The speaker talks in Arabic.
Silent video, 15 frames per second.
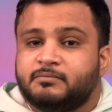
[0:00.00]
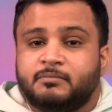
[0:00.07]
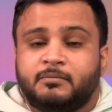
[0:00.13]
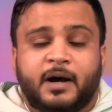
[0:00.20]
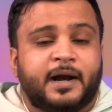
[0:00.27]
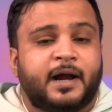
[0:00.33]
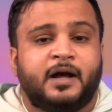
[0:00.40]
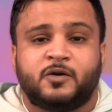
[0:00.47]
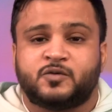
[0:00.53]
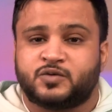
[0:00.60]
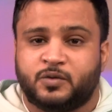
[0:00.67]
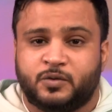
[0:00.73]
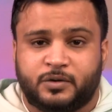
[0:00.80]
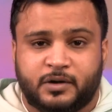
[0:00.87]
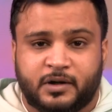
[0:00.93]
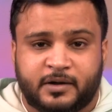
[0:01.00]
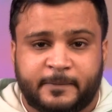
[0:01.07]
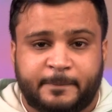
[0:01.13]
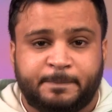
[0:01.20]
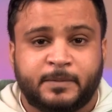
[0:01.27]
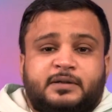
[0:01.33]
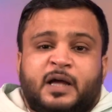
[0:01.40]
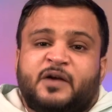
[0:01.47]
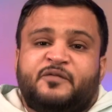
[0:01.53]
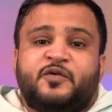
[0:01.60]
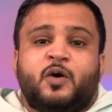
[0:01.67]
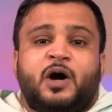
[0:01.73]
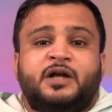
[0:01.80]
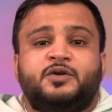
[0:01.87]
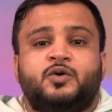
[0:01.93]
ما راح يوصلون لك طيب
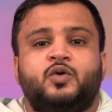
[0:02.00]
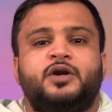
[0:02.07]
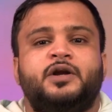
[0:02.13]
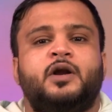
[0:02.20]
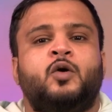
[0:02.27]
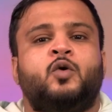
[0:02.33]
في واحد يقول أن